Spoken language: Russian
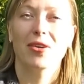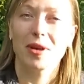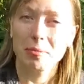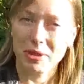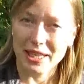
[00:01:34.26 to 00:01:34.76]

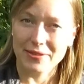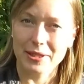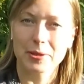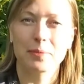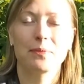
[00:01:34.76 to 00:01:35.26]

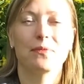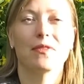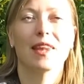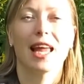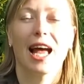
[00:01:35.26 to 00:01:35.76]
Во-первых,
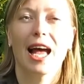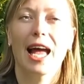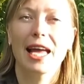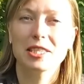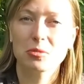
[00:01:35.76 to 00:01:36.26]

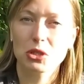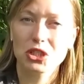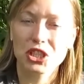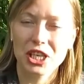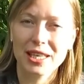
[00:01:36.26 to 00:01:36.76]
эти
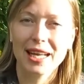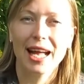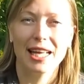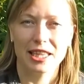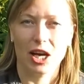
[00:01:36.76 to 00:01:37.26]
мешки –
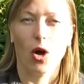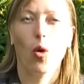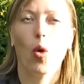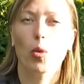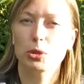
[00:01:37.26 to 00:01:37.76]
это
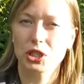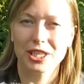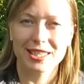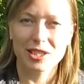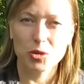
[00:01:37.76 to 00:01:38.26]

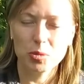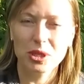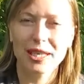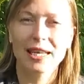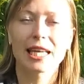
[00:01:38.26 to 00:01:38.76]

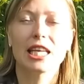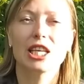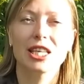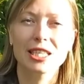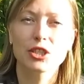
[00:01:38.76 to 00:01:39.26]
общедоступная
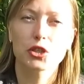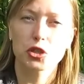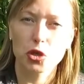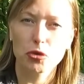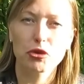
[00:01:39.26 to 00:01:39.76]
и
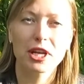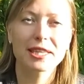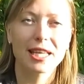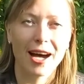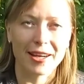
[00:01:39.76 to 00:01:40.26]

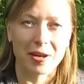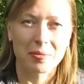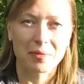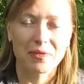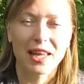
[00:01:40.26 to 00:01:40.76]
дешевая тара,
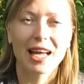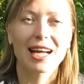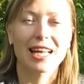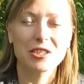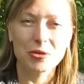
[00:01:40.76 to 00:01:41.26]

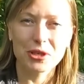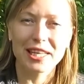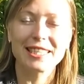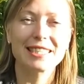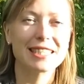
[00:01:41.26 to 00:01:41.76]

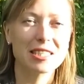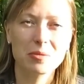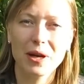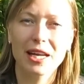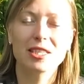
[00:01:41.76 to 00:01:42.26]
которая не
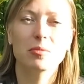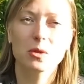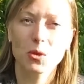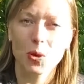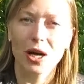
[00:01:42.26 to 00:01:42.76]
занимает
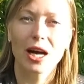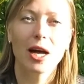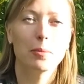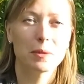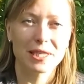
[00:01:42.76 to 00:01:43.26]
много
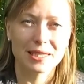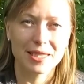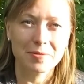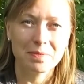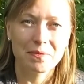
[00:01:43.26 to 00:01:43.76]

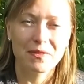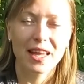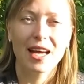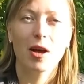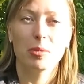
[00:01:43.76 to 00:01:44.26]
места
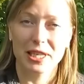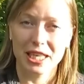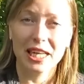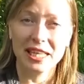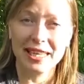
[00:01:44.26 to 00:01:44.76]
при
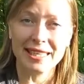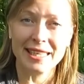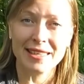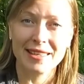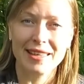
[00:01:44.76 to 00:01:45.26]

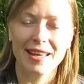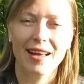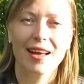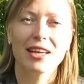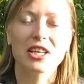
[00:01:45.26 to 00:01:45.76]
хранении
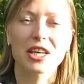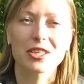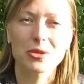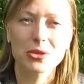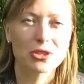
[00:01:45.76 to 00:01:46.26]
и
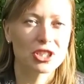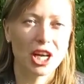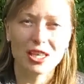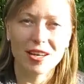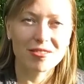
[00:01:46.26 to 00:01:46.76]
которую не
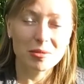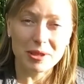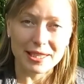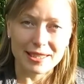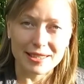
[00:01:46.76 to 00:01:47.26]
жалко
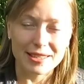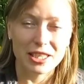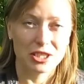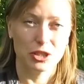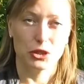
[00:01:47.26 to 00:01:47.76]
выбросить,
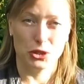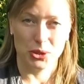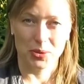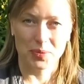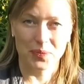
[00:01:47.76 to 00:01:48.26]
если
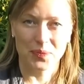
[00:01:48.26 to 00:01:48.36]
что.